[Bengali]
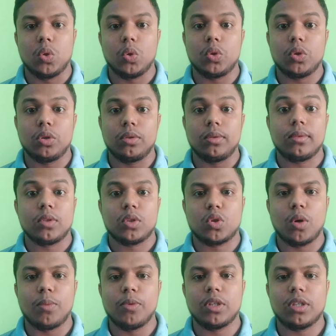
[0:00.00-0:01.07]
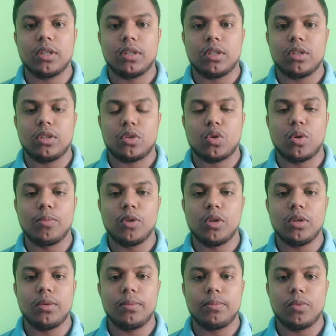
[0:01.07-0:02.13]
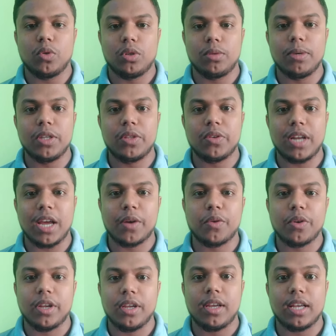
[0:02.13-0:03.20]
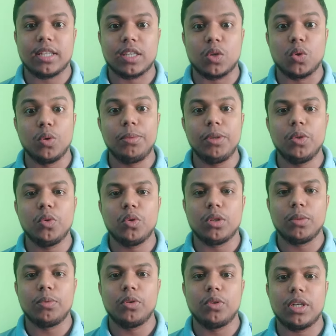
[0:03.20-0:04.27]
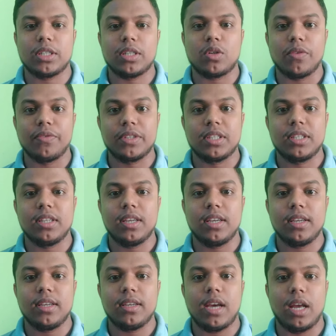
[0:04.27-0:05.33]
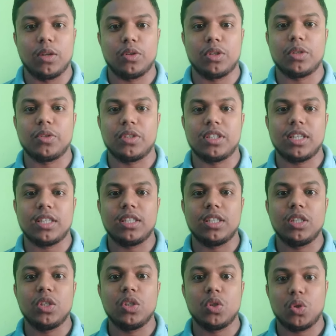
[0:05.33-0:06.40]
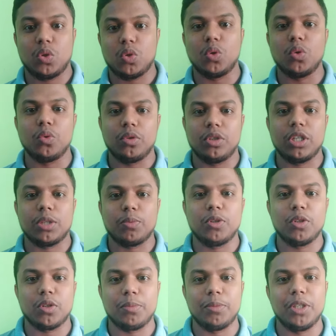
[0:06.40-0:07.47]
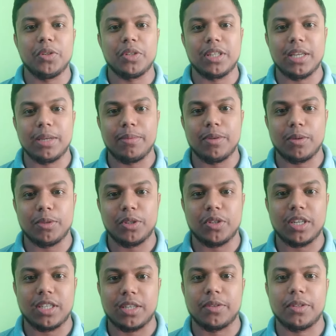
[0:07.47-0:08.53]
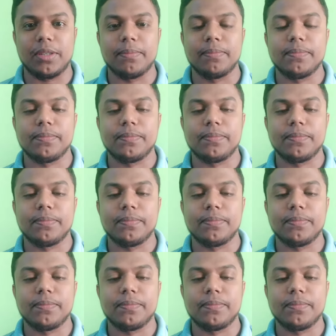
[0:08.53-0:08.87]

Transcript: তো সময় সময় অতিবাহিত না করে আজকে খুবই গুরুত্বপূর্ণ একটা টপিক্স নিয়ে আলোচনা করতে যাচ্ছি চলুন শেষ পর্যন্ত ভিডিওটা দেখবেন অবশ্যই আশা করি